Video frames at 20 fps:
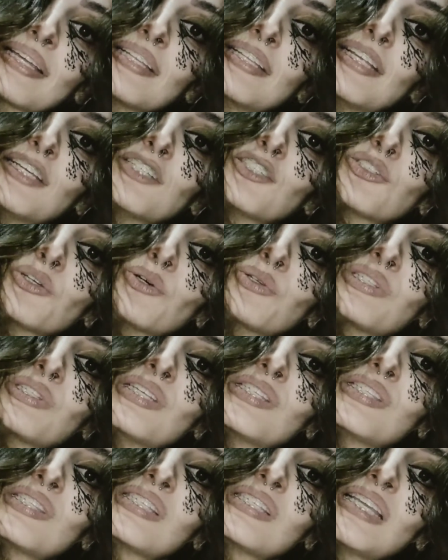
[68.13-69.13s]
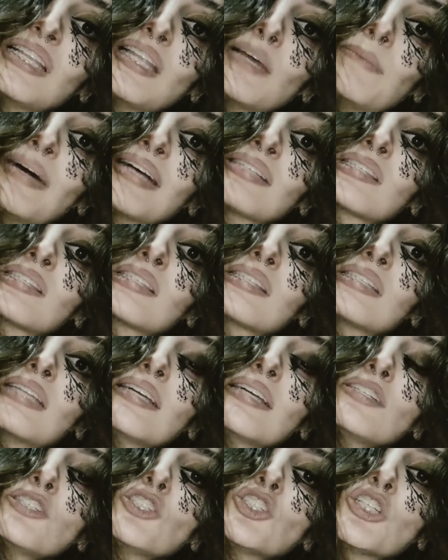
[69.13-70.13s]
que deixou Cecília
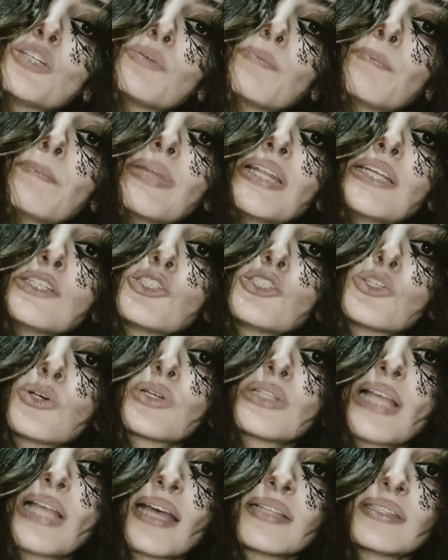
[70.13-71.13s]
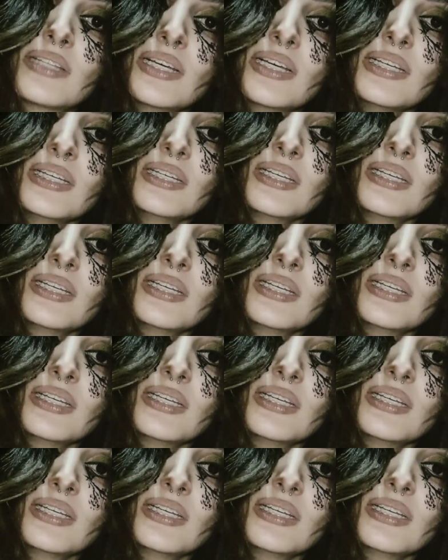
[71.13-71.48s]
bastante impressionada